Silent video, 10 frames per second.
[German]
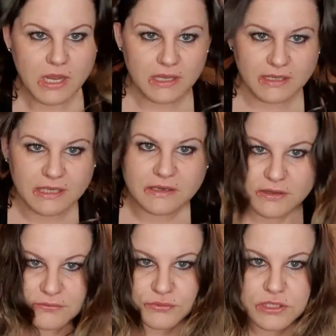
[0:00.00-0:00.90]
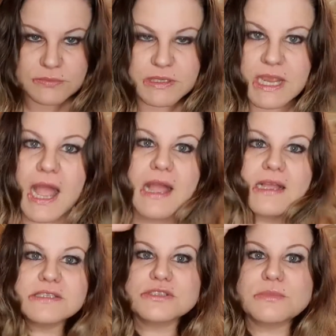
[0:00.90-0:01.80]
Ja, dann äh, föhne ich mir die Haare
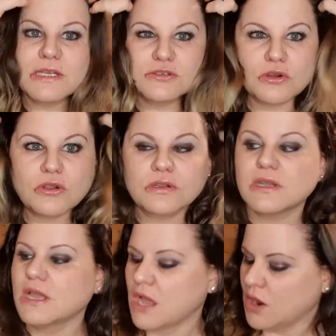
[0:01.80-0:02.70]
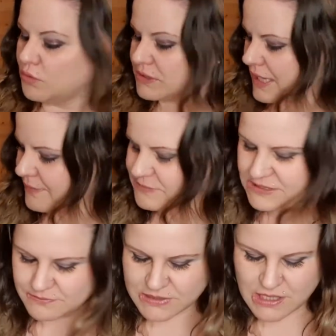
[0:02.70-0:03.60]
ganz normal trocken und kämme
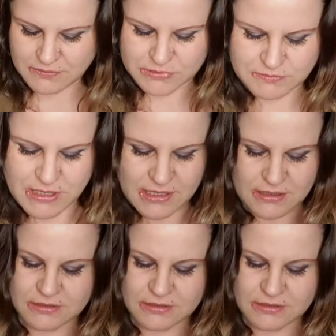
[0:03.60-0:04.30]
sie mir mit meiner